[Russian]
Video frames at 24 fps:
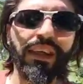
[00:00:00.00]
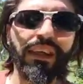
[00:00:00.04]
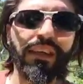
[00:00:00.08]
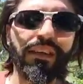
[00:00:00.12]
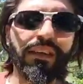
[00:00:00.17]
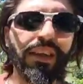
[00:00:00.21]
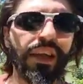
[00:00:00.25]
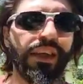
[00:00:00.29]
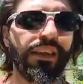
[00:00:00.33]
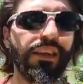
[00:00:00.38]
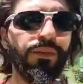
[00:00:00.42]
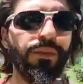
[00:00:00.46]

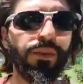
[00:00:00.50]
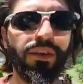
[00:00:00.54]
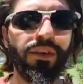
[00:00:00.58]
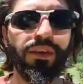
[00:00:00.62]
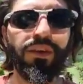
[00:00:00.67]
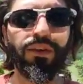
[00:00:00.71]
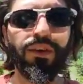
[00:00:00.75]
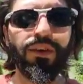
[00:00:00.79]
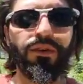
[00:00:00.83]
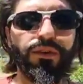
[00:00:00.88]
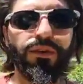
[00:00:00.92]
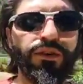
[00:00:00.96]
Кстати, вот здесь
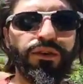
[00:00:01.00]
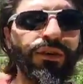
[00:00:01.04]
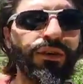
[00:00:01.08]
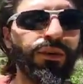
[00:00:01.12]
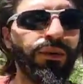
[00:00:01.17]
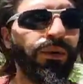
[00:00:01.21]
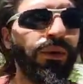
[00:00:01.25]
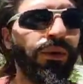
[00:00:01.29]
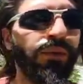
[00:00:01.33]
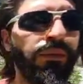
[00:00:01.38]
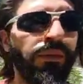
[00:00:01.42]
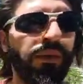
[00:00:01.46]
Кошкин
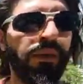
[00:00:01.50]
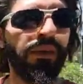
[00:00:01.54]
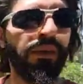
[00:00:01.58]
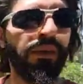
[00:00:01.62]
дом,